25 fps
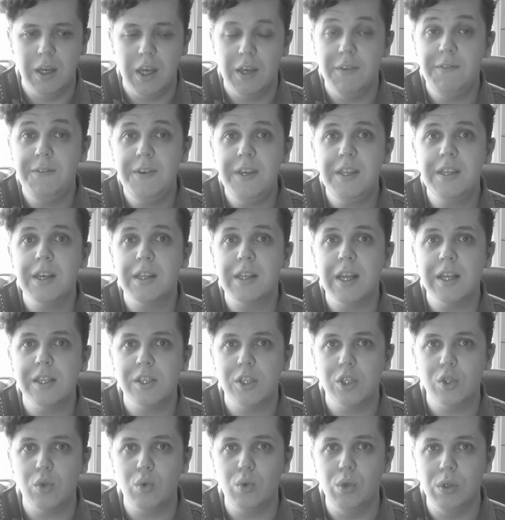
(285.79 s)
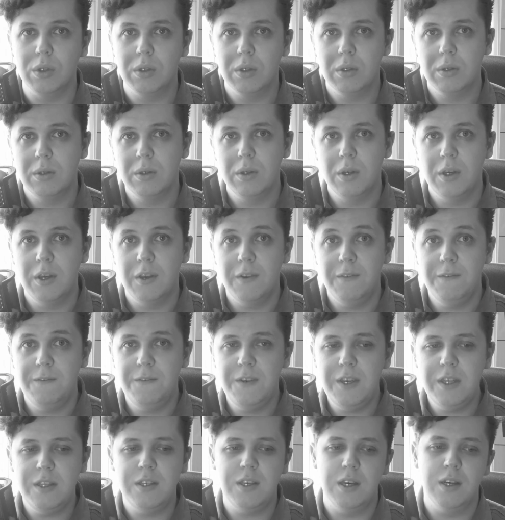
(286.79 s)
Витя танцует.
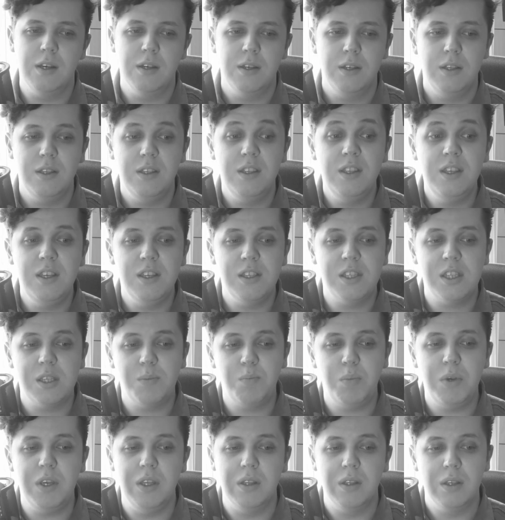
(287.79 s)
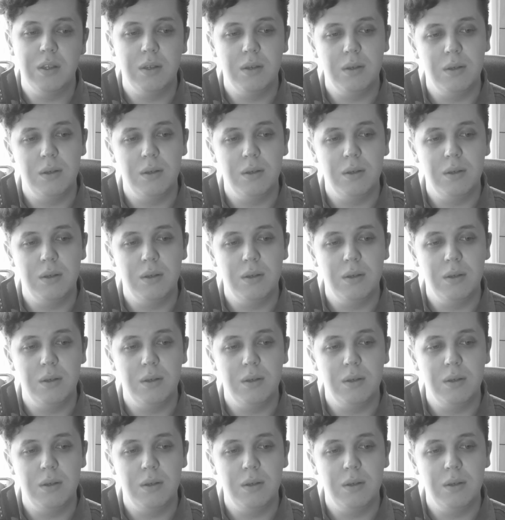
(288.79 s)
Витя не спит.